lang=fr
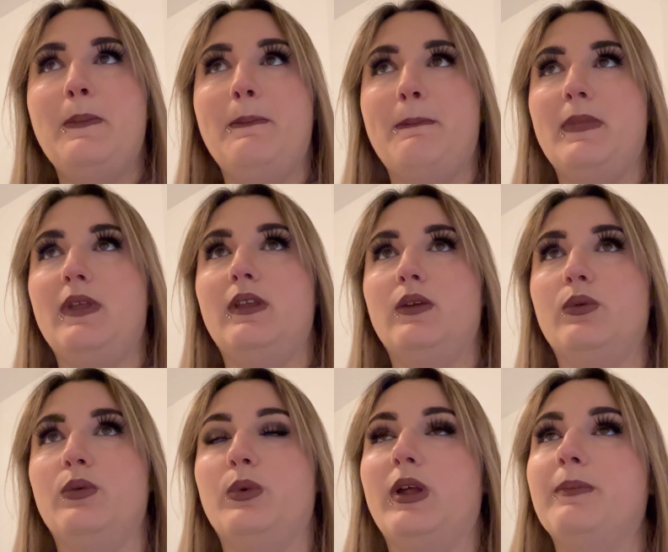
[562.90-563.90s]
Mais euh,
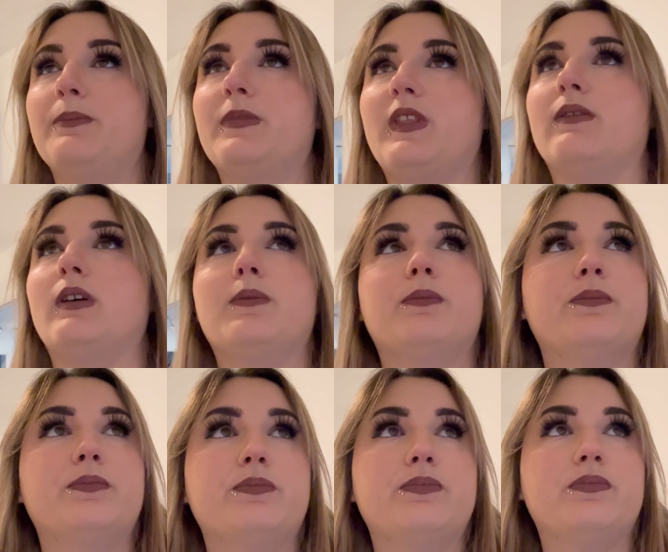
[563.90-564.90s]
ouais, ça va.
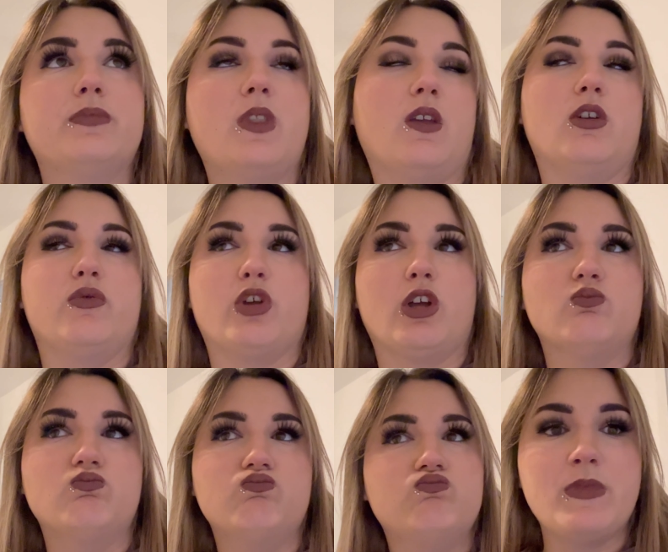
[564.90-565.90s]
Ça va faire.
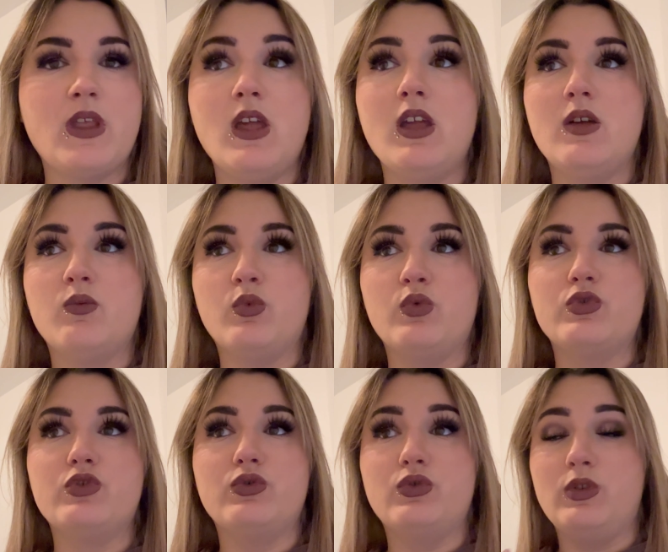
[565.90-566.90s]
Bon,
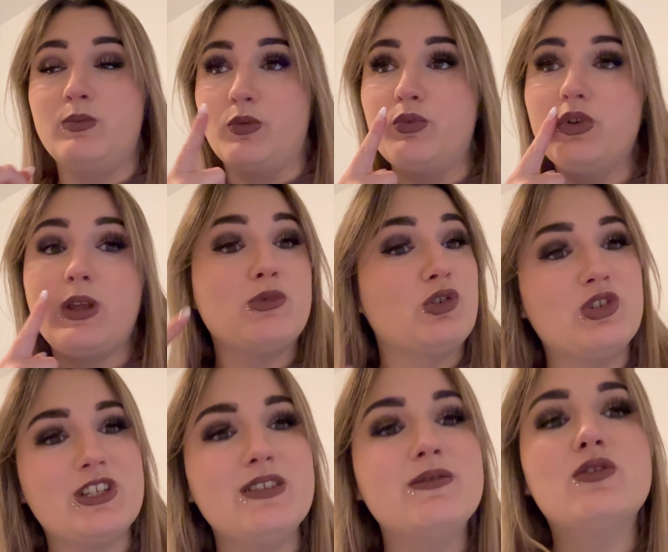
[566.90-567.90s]
je, il manque plus qu'à me
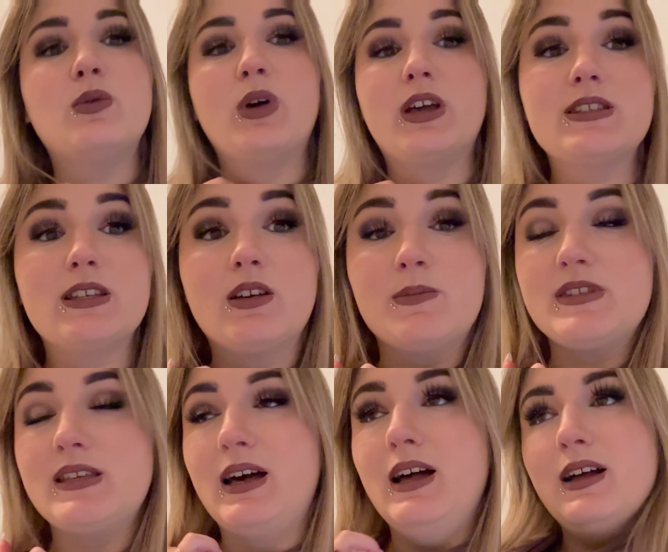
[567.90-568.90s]
changer. Je ne vais pas rester comme
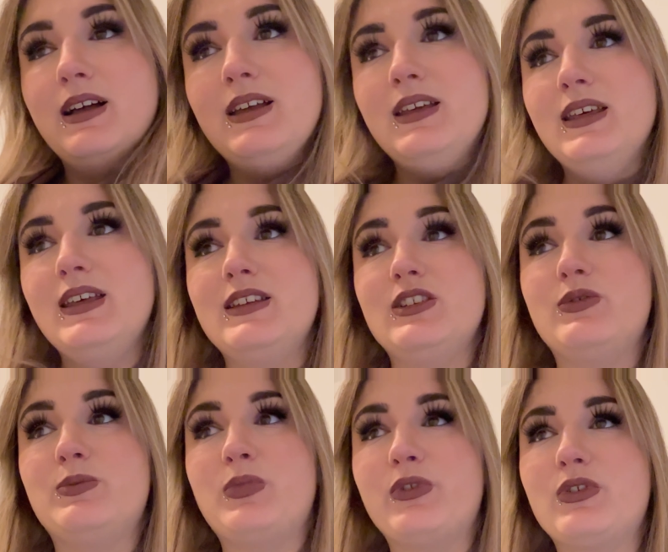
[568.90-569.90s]
ça.
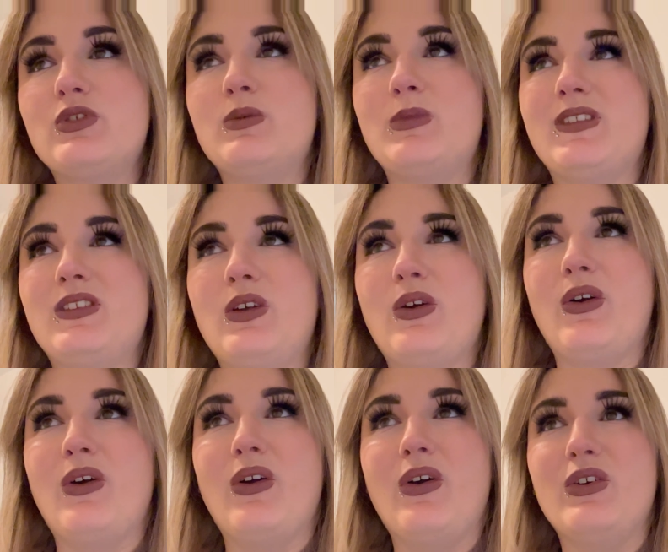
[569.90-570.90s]
Je pense que je vais mettre
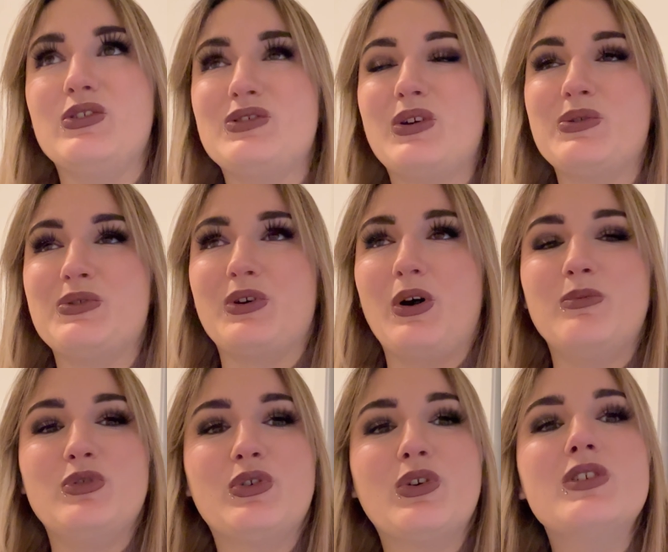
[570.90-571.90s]
euh, genre une robe
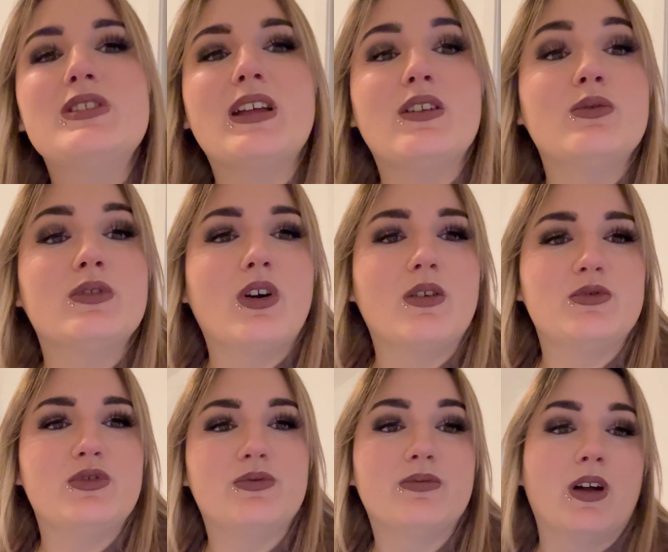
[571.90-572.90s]
de cocktail ou une robe
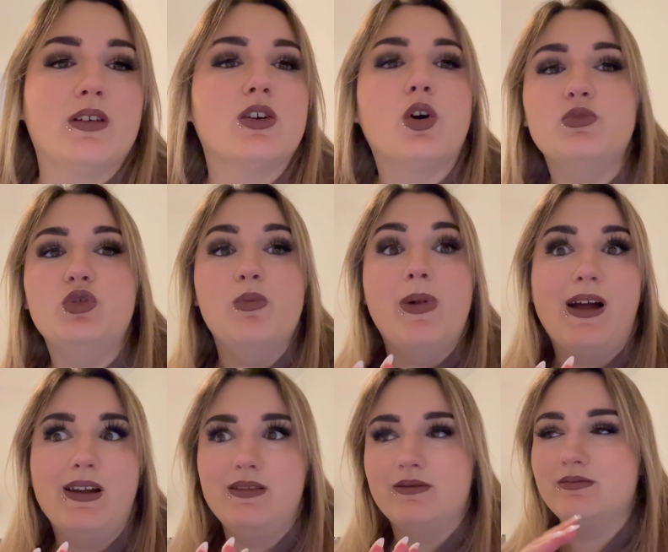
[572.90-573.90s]
de, enfin, robe de
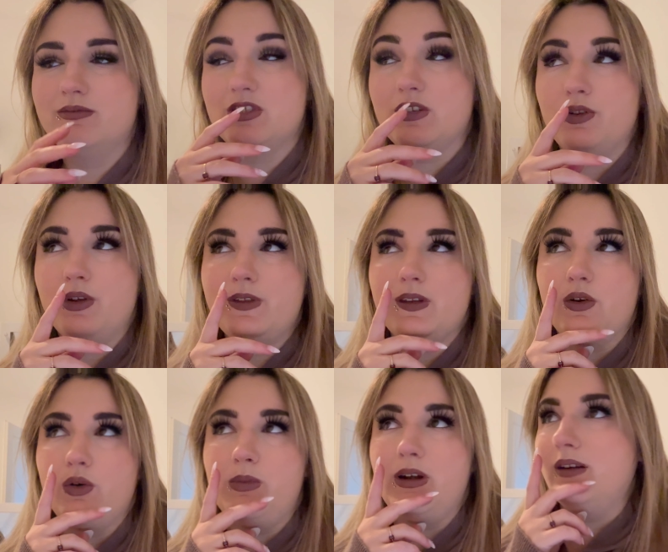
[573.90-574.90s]
bal. J'adore ces
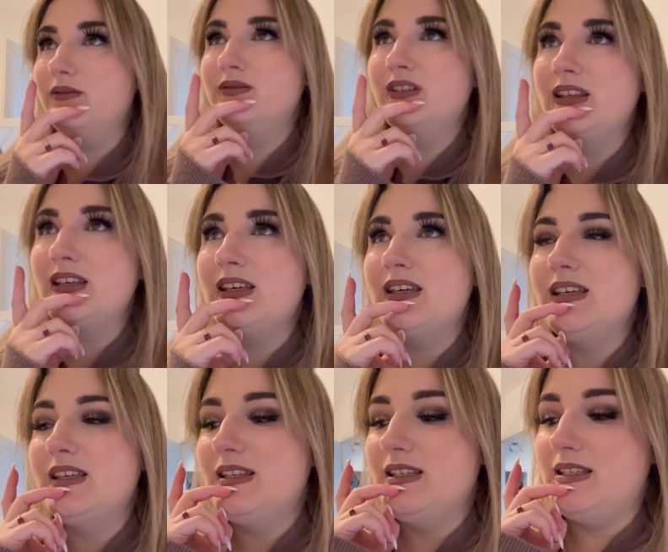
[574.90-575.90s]
robes-là.
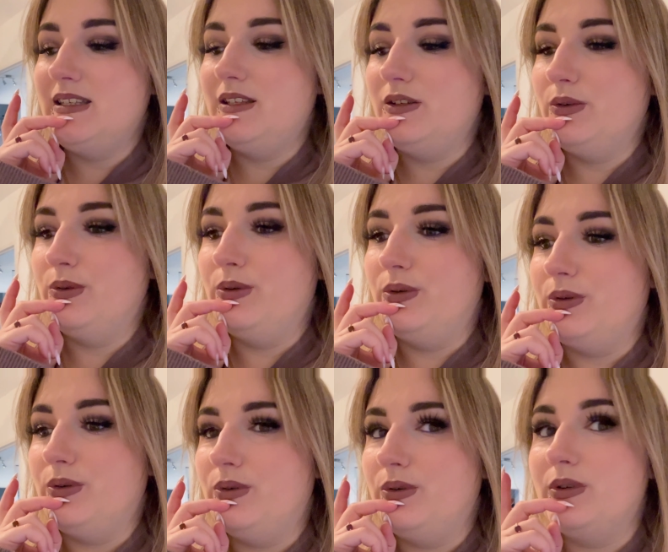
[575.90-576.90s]
Et,
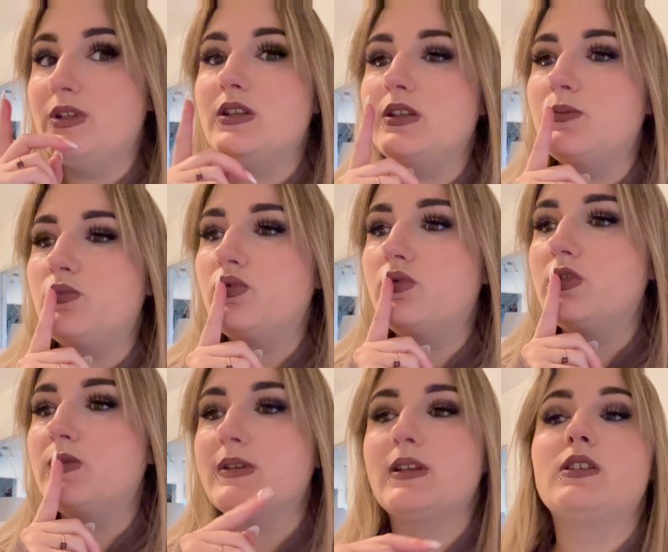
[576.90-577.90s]
et, puis,
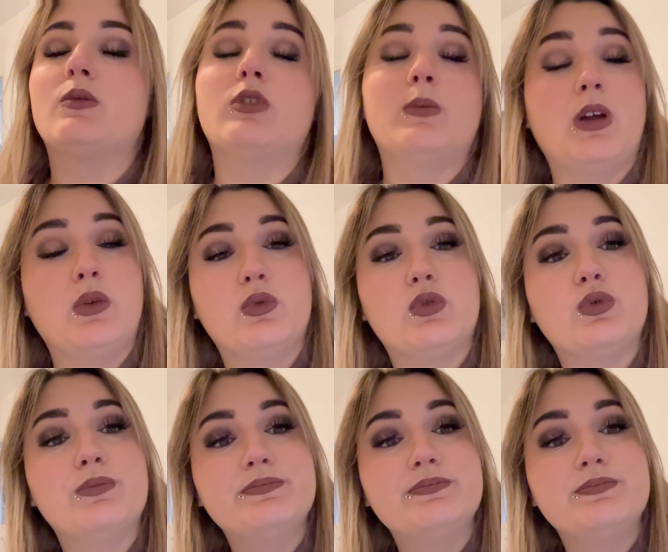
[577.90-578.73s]
je vais sortir mon appareil photo.